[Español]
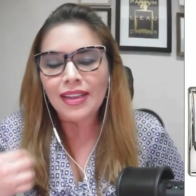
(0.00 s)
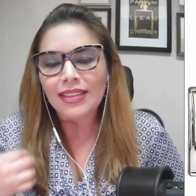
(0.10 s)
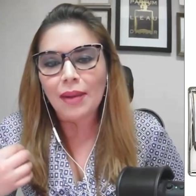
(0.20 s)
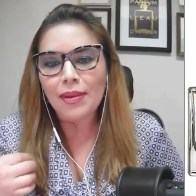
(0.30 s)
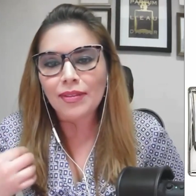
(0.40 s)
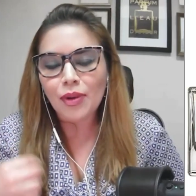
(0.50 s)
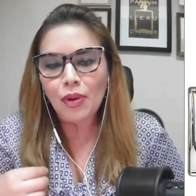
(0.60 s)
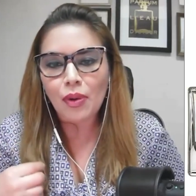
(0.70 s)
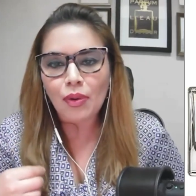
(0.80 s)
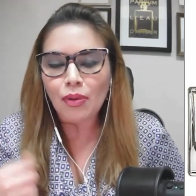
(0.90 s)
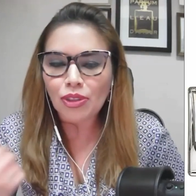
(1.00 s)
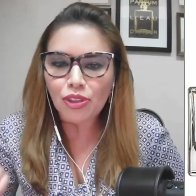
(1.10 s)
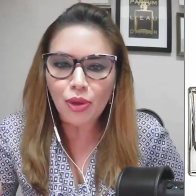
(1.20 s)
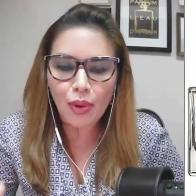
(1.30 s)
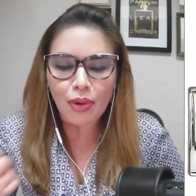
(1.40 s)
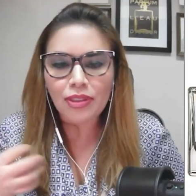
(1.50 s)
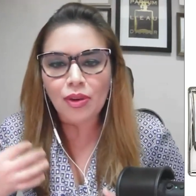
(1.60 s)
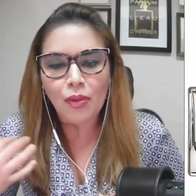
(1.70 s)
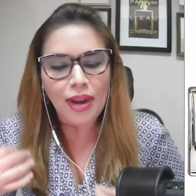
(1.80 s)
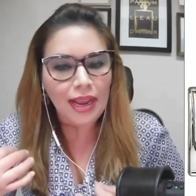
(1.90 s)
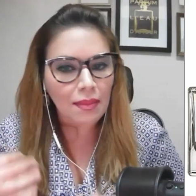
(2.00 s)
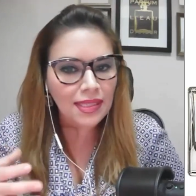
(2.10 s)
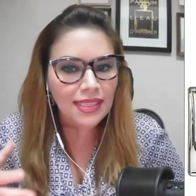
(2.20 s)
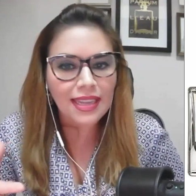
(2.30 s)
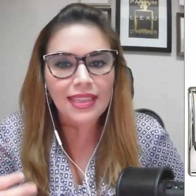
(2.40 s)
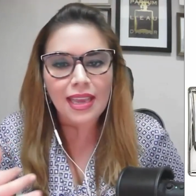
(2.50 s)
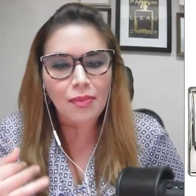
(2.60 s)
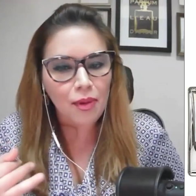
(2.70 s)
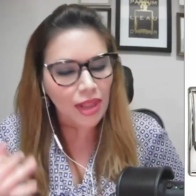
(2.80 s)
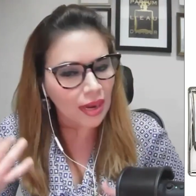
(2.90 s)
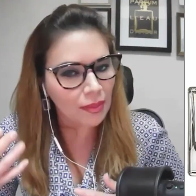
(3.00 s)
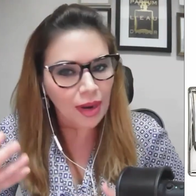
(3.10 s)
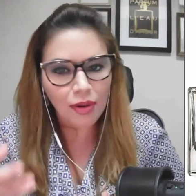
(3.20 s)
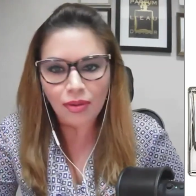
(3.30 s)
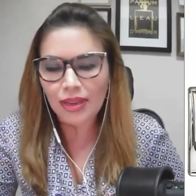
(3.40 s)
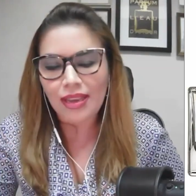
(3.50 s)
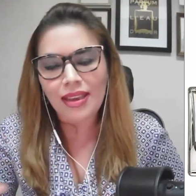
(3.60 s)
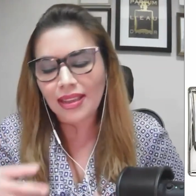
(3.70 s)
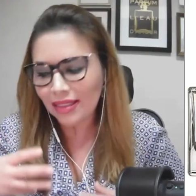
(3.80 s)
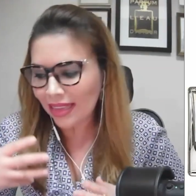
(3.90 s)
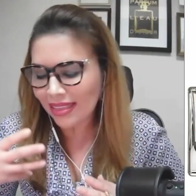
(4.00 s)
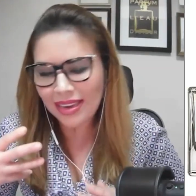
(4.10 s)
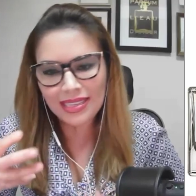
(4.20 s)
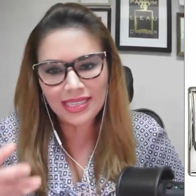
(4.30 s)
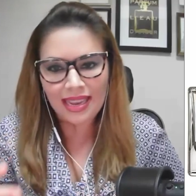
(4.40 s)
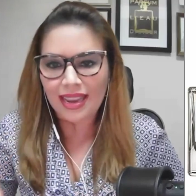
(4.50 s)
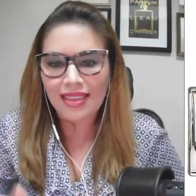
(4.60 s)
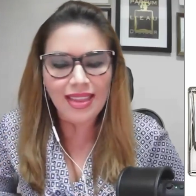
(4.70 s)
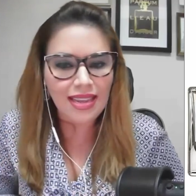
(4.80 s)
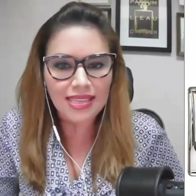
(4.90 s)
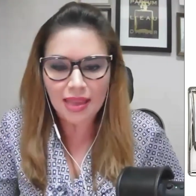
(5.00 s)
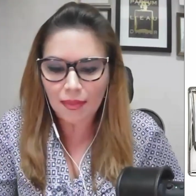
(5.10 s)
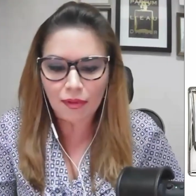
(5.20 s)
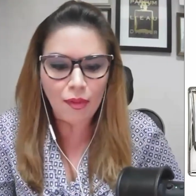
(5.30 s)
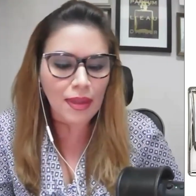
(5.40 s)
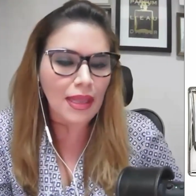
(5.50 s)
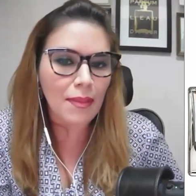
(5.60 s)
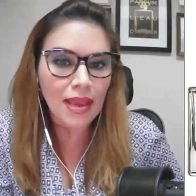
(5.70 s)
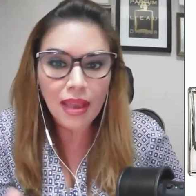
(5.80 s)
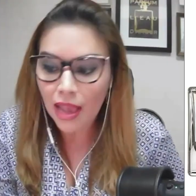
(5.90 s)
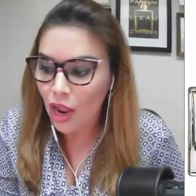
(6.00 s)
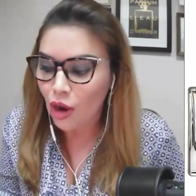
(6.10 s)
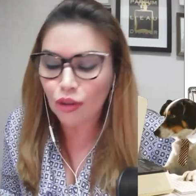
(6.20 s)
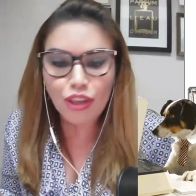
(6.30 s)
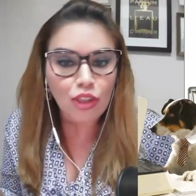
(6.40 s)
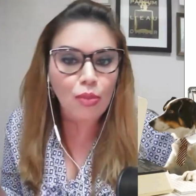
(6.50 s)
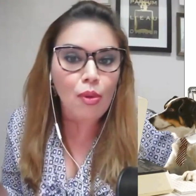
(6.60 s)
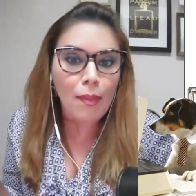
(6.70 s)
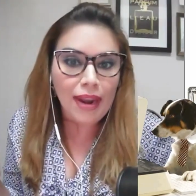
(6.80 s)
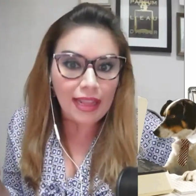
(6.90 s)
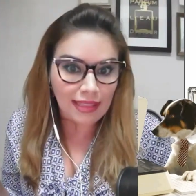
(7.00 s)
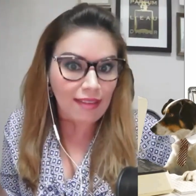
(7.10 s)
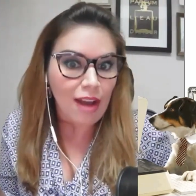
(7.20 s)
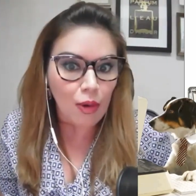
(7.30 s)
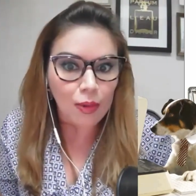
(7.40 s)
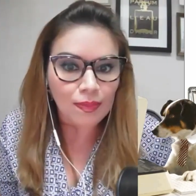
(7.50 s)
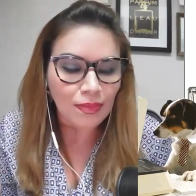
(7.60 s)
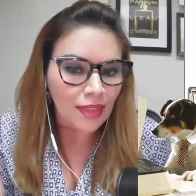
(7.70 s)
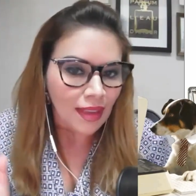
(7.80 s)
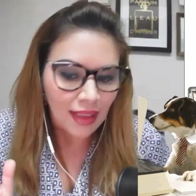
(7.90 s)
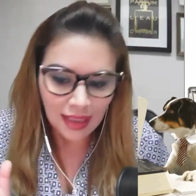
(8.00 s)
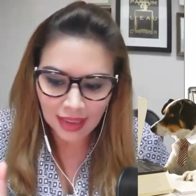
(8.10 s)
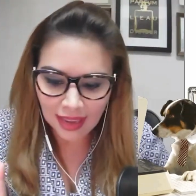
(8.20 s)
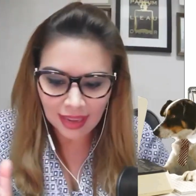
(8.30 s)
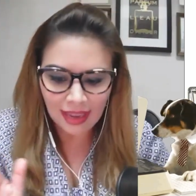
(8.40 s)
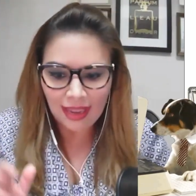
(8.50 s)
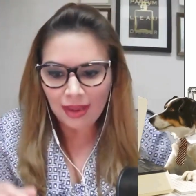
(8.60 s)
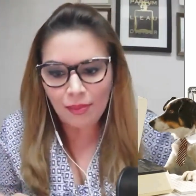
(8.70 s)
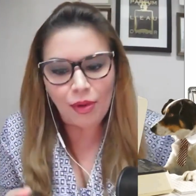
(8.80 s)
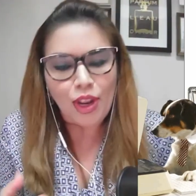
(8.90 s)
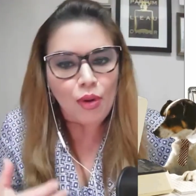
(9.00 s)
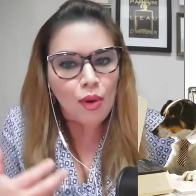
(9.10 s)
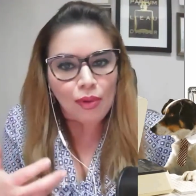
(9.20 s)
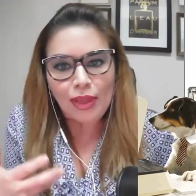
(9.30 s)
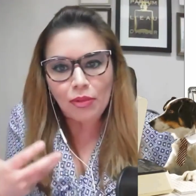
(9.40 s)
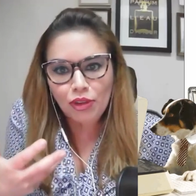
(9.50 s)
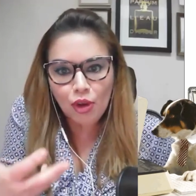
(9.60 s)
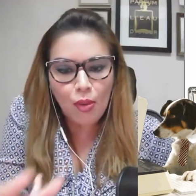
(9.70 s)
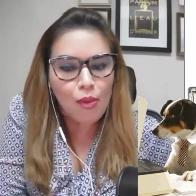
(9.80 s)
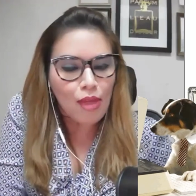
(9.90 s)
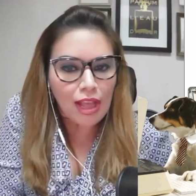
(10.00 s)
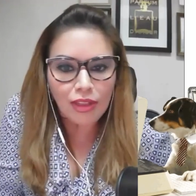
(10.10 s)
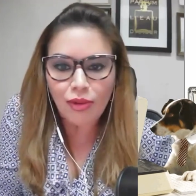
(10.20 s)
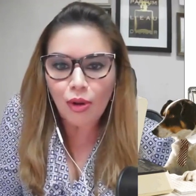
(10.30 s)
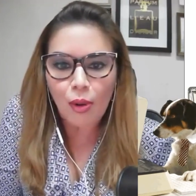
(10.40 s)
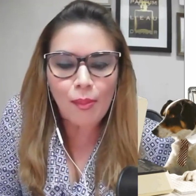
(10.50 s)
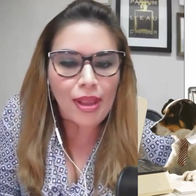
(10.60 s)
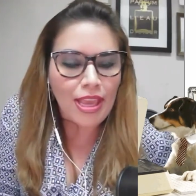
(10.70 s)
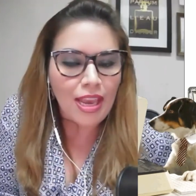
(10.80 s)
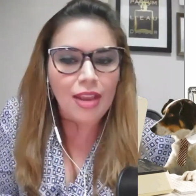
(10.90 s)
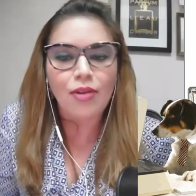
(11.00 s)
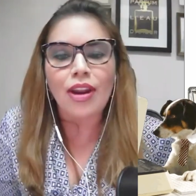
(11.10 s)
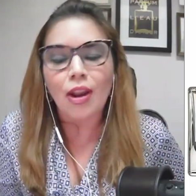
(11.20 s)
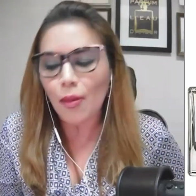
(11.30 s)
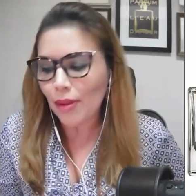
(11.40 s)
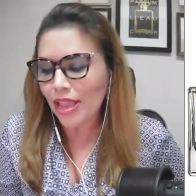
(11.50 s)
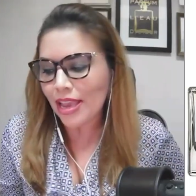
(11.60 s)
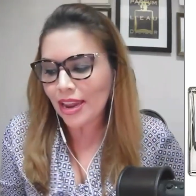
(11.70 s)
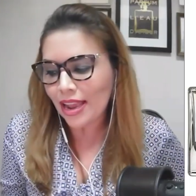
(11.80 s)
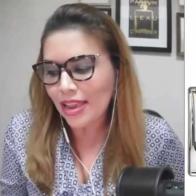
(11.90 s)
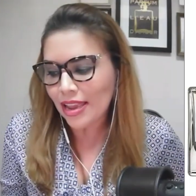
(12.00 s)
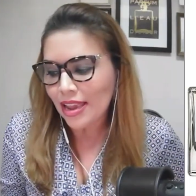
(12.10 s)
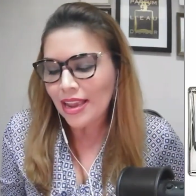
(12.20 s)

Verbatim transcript: tal vez con, con y con una camiseta y ponérmelo, qué, qué, qué delicia, qué delicia. Perfume también lo siento muy para trabajo, eh, porque no andamos incomodando al compañero ni a la compañera y